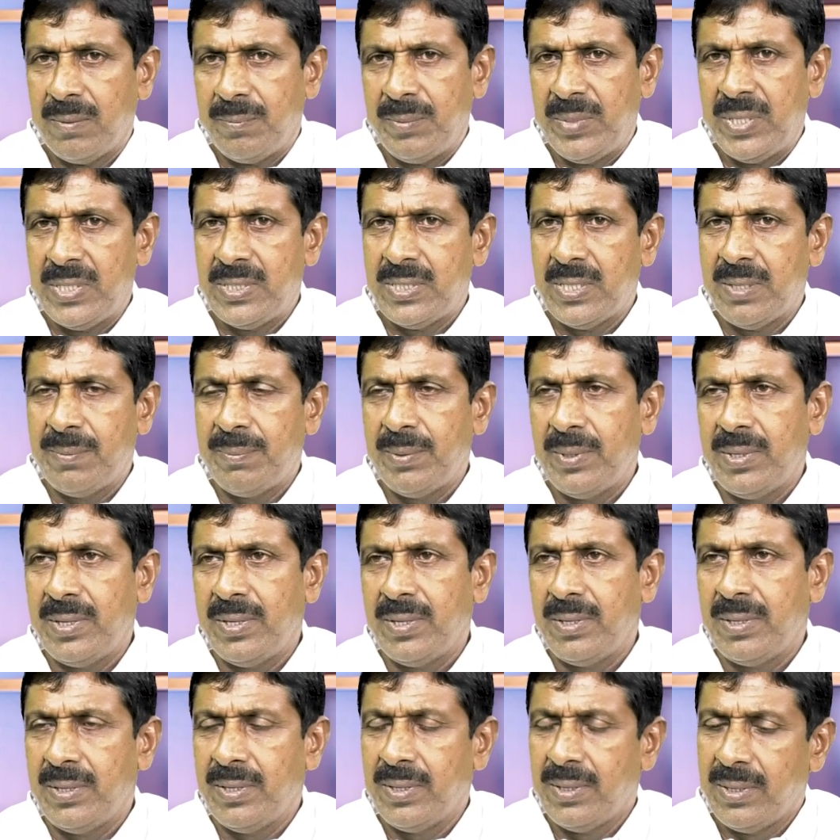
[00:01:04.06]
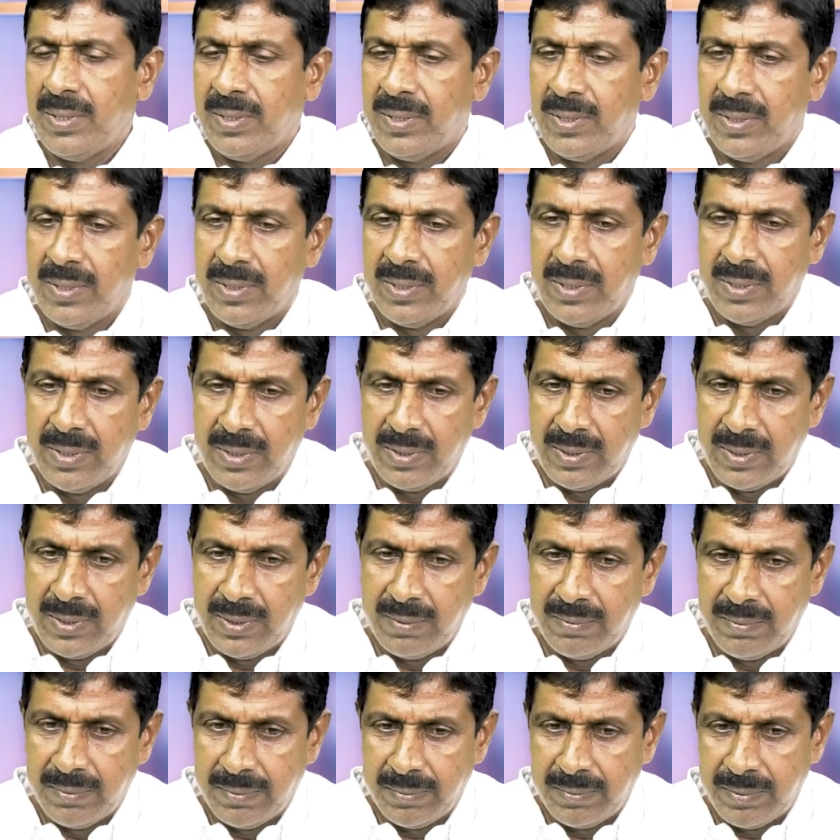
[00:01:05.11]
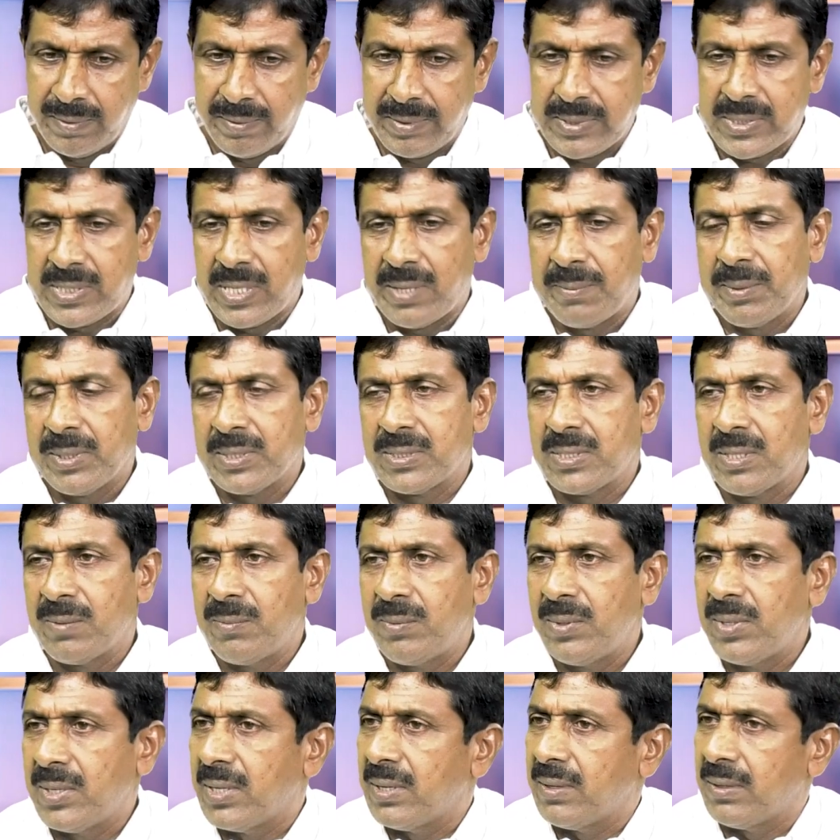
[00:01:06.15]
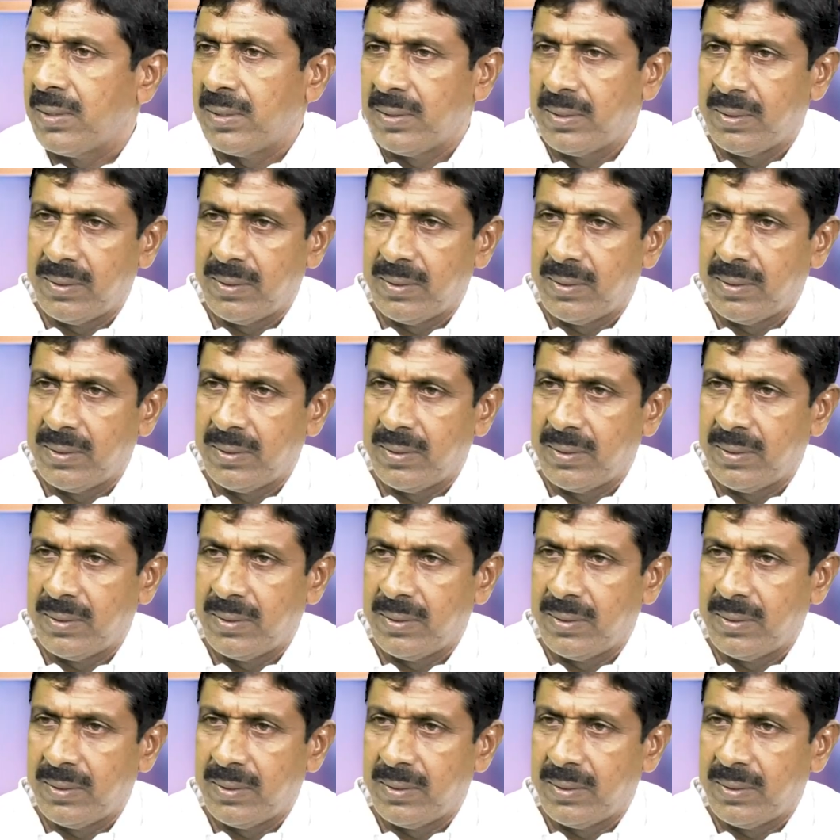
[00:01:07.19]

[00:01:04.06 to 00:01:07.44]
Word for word: బీజేపీ వ్యవస్థాపక సభ్యులుగా